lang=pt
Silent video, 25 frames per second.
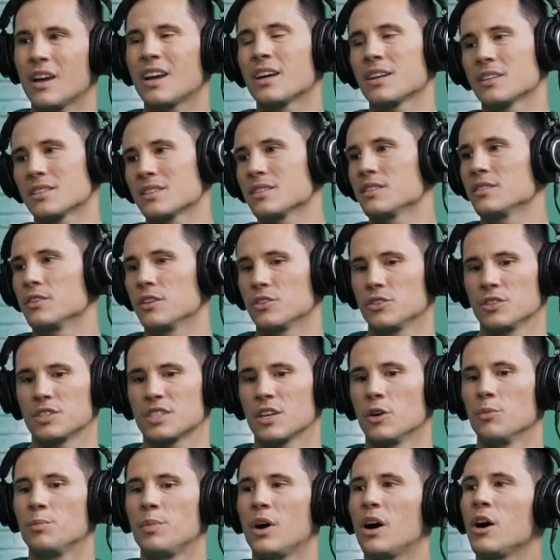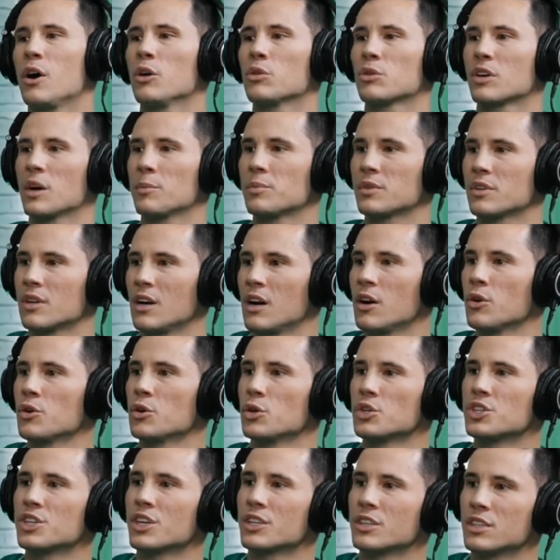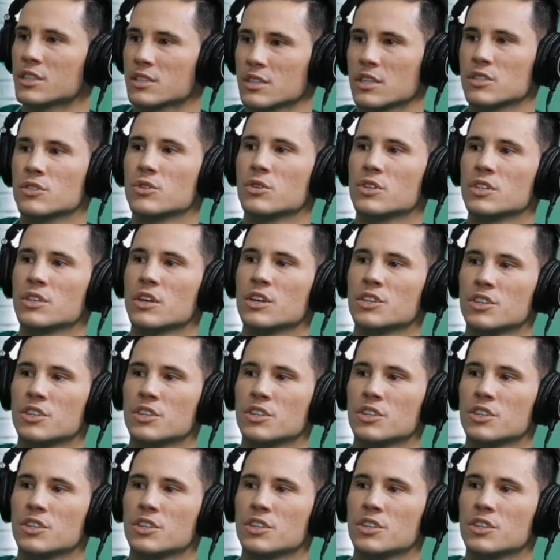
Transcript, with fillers: É, de São Paulo, capital, Rio de Janeiro, essas coisas,